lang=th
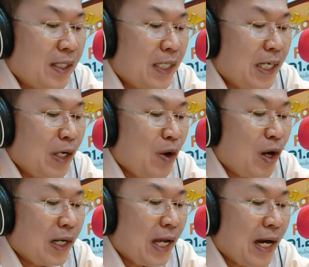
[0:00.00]
ชินก
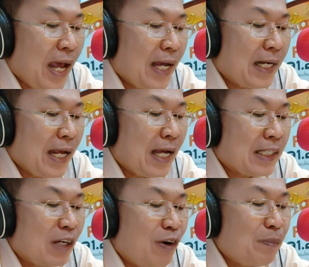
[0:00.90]
รไกรลาดนะฮะ
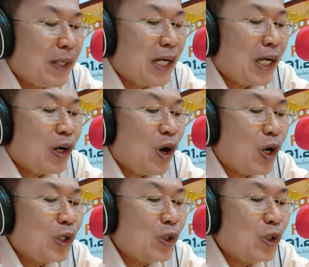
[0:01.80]
ถือว่าเป็นนักร้อง